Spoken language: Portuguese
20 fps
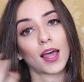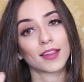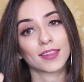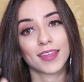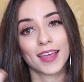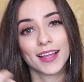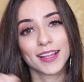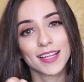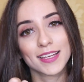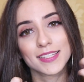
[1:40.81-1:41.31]

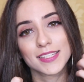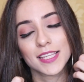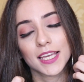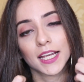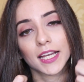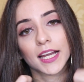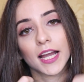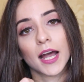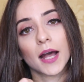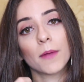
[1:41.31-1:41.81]
até ela
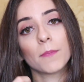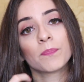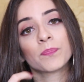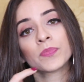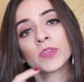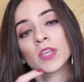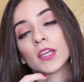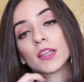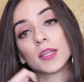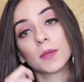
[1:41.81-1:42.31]
secar.
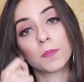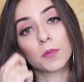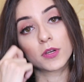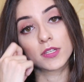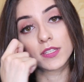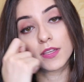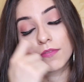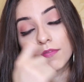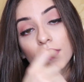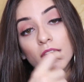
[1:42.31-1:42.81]

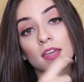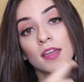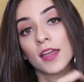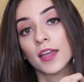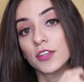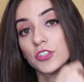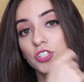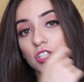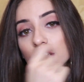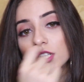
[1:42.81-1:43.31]
Depois você vem
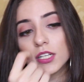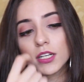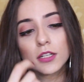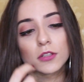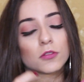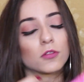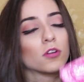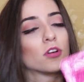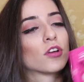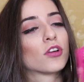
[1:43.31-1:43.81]

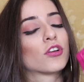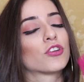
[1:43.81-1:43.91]
retirando.